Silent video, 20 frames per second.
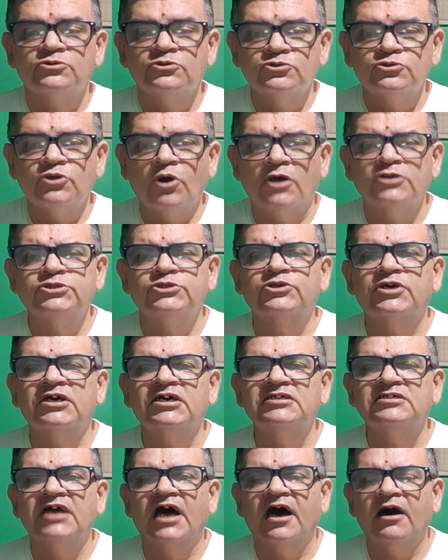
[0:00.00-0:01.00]
do nosso
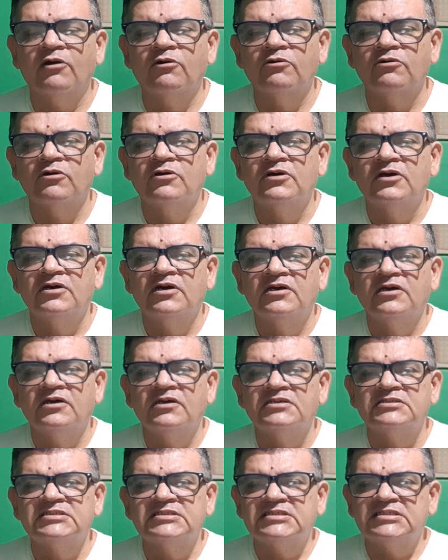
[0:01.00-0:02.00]
canal,
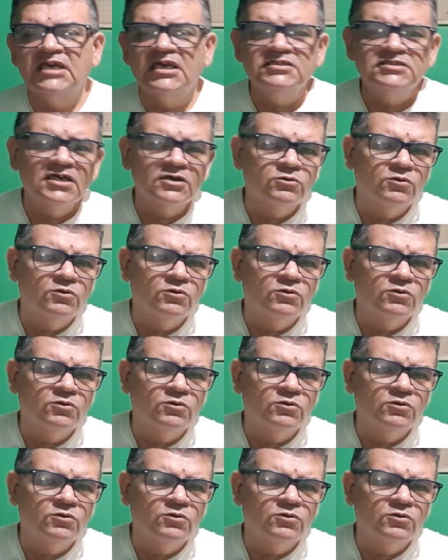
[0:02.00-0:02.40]
seja